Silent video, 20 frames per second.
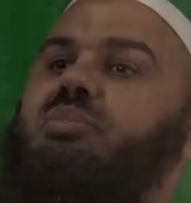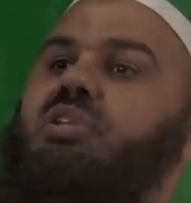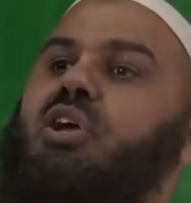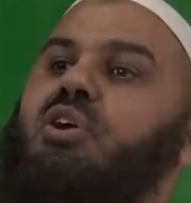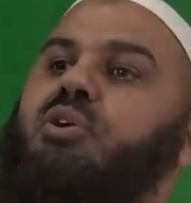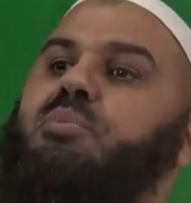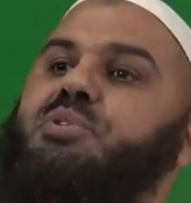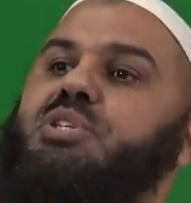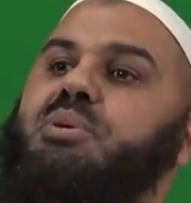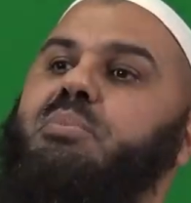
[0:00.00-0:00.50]
Der
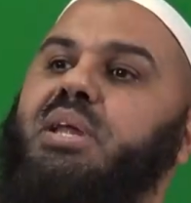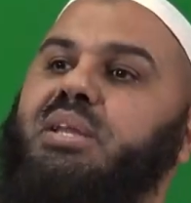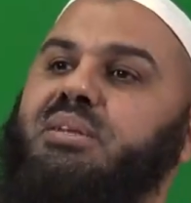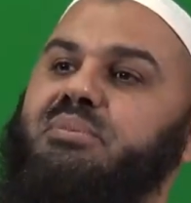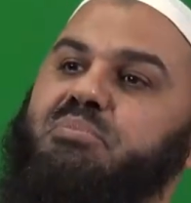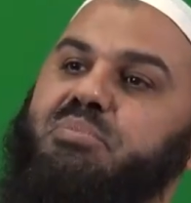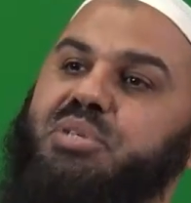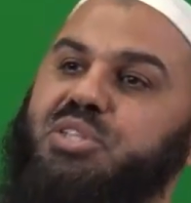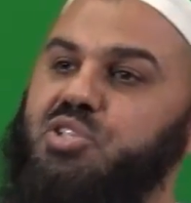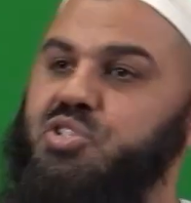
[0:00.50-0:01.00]
hübsche Mann,
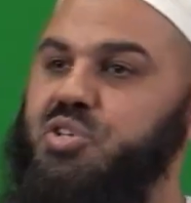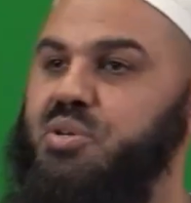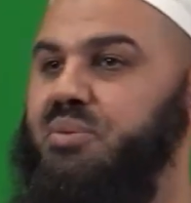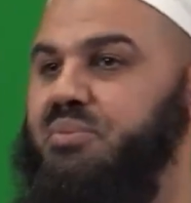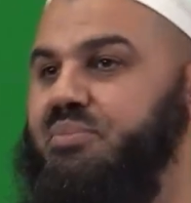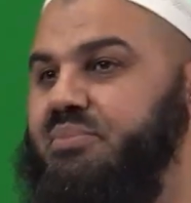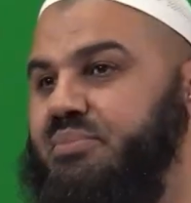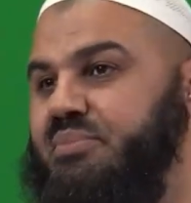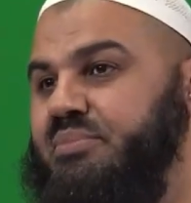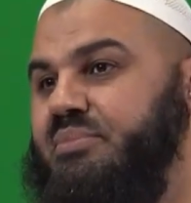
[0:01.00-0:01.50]
bitteschön.
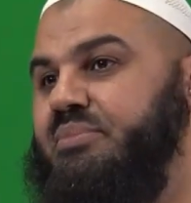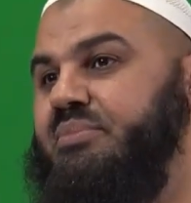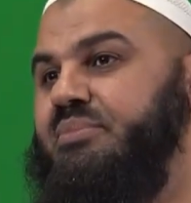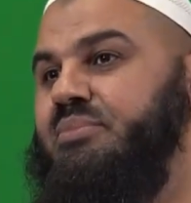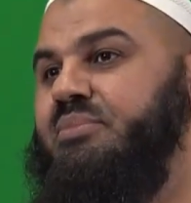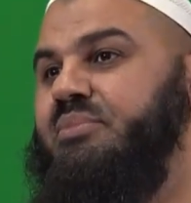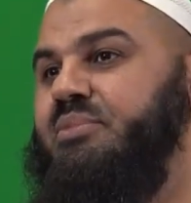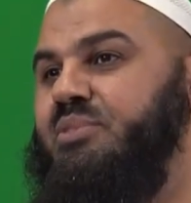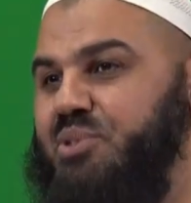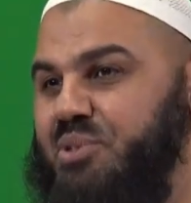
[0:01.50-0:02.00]

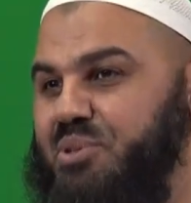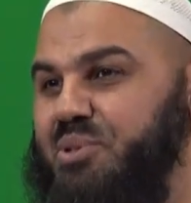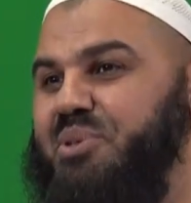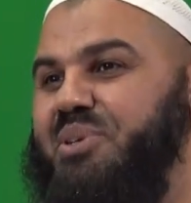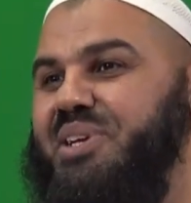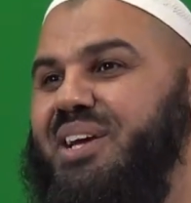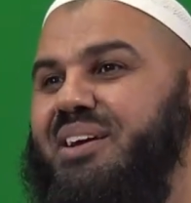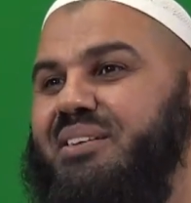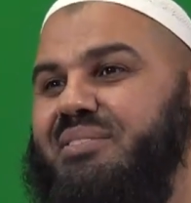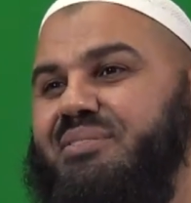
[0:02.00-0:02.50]
Du,
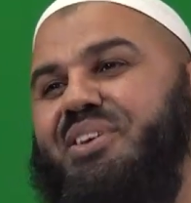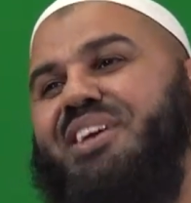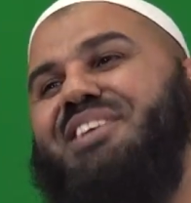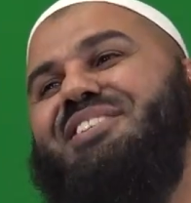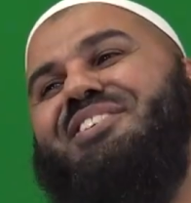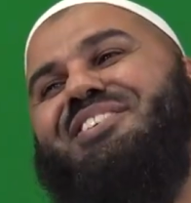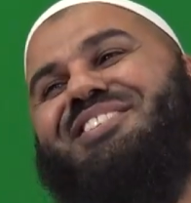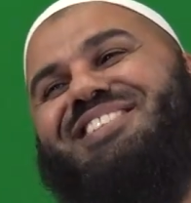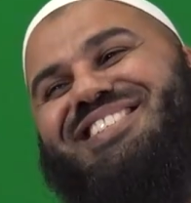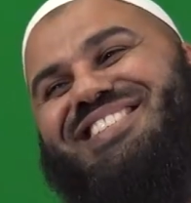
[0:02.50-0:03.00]
ja, wer
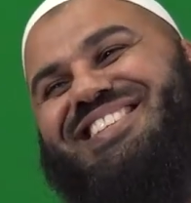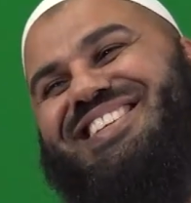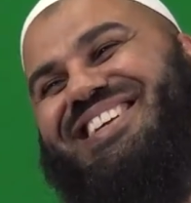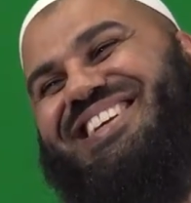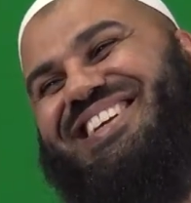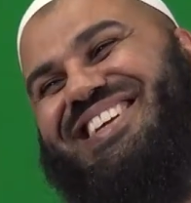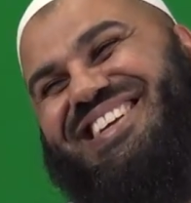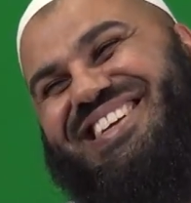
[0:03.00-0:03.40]
sonst?